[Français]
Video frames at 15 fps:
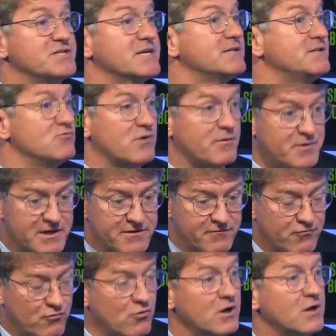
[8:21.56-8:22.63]
d'échecs, sinon après
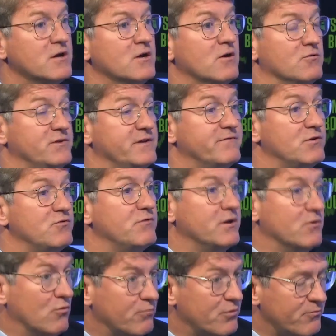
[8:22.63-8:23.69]
il faut
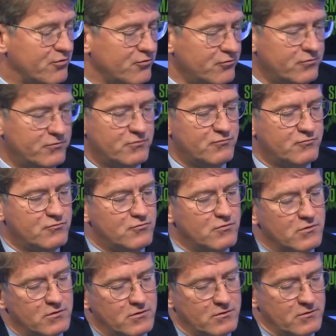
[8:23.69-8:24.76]
dévaluer, on ne peut plus,
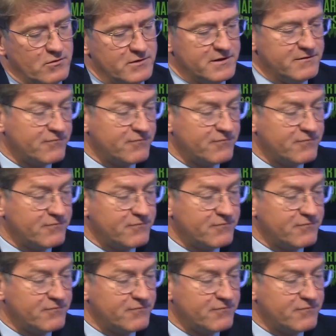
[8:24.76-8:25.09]
ou euh,